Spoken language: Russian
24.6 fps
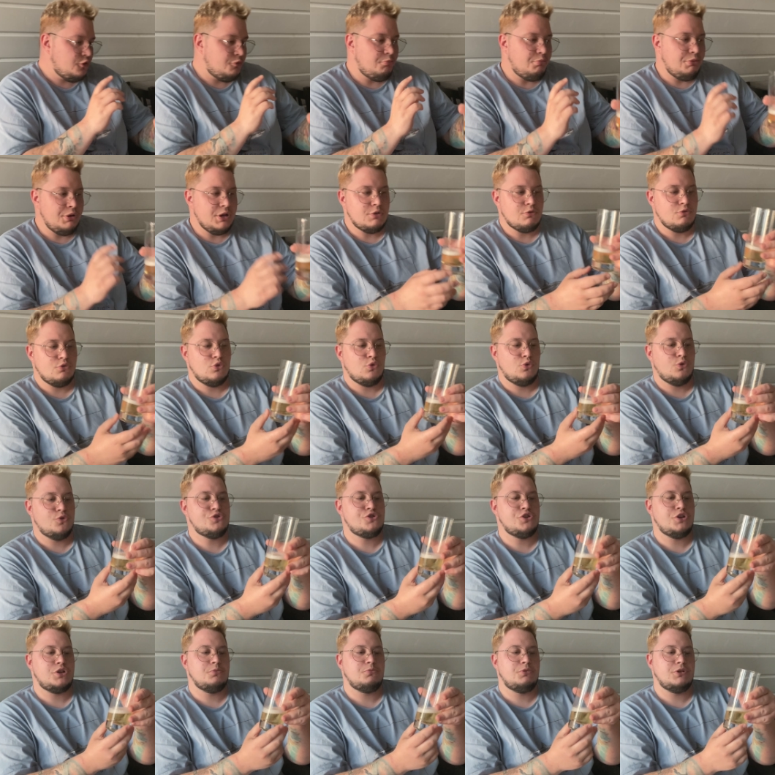первую
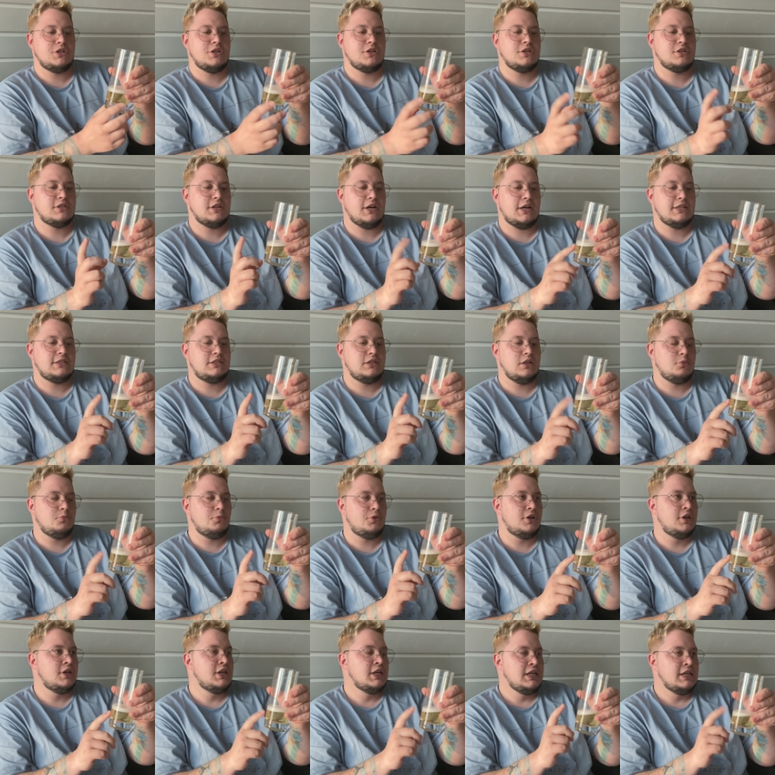очередь бы, наверное, захотел
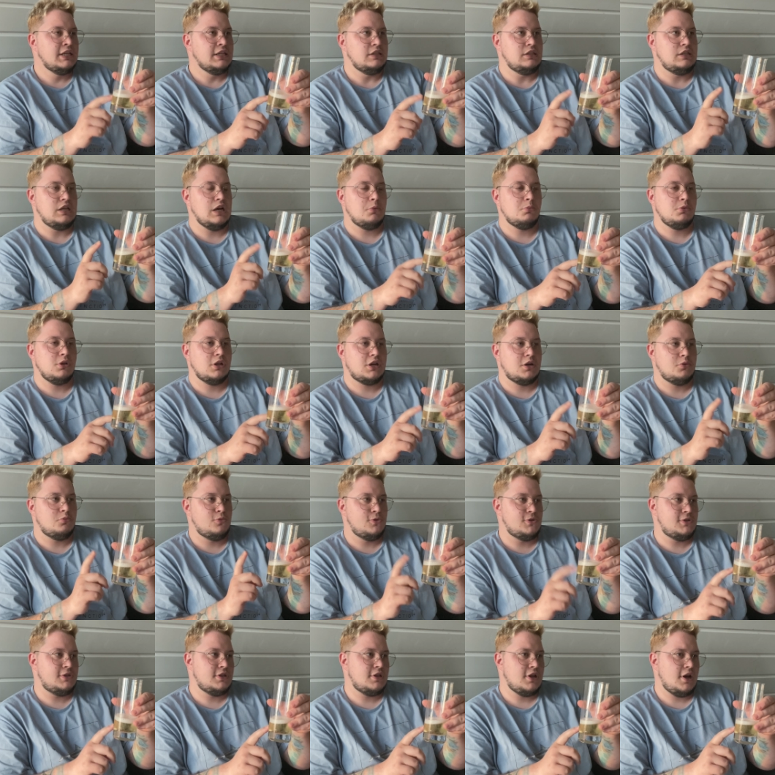бы яблоко
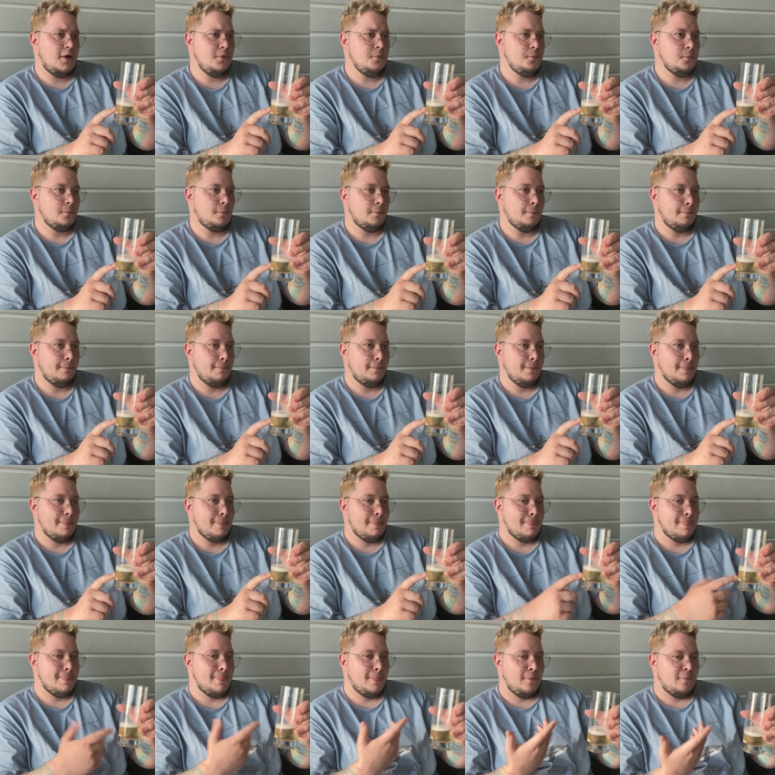бузина,
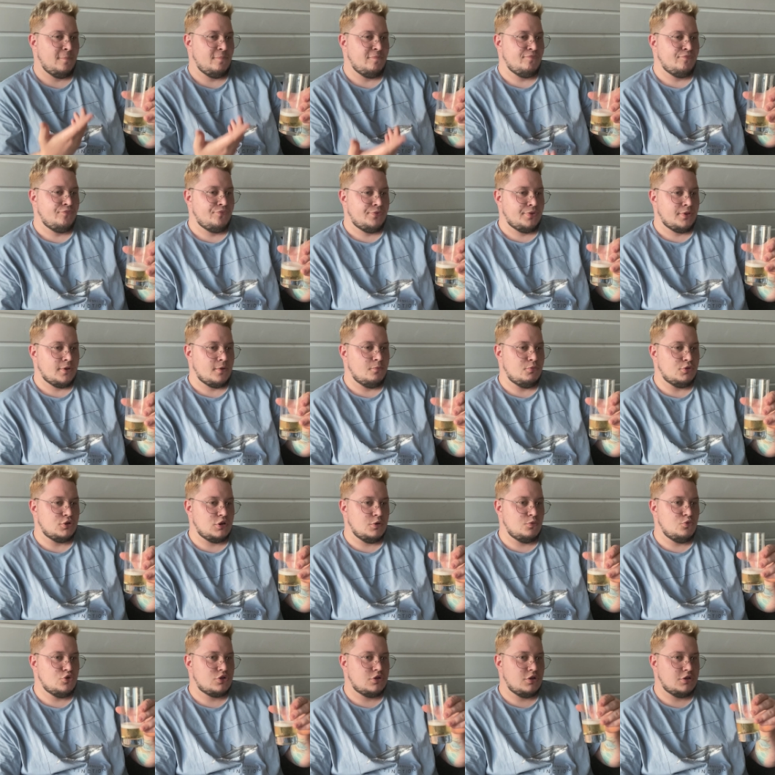
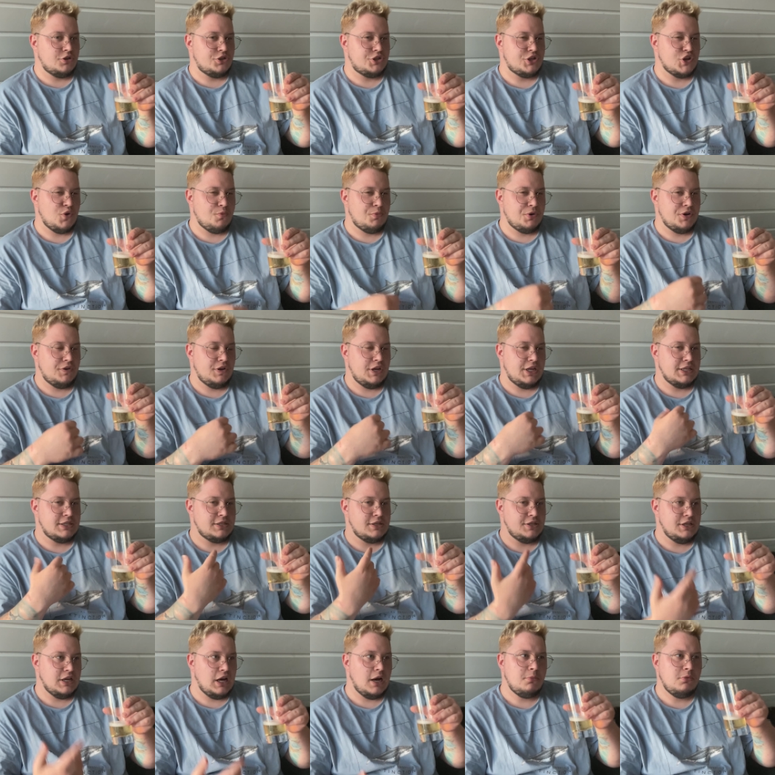потому что сначала появляется
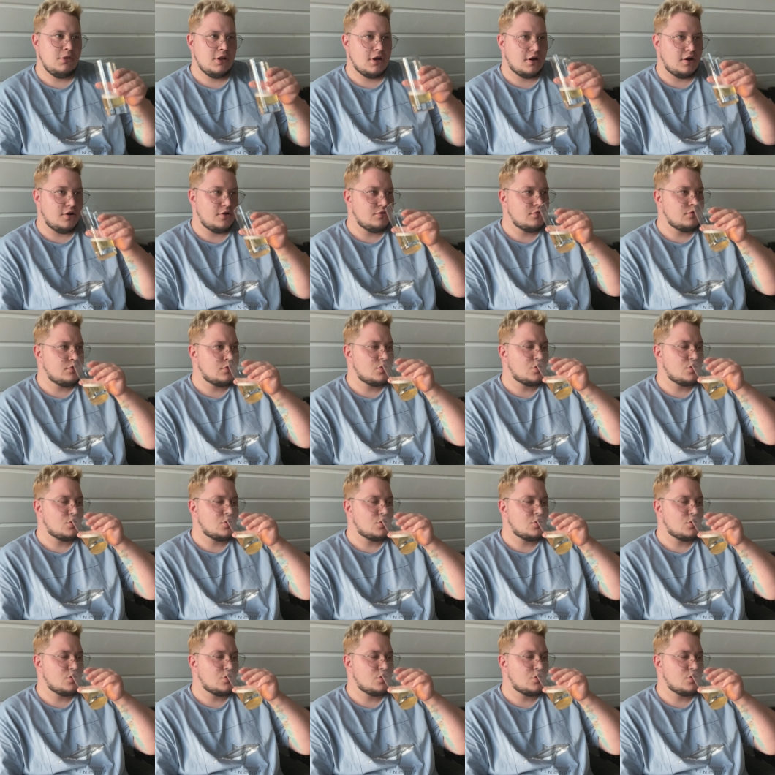яблоко,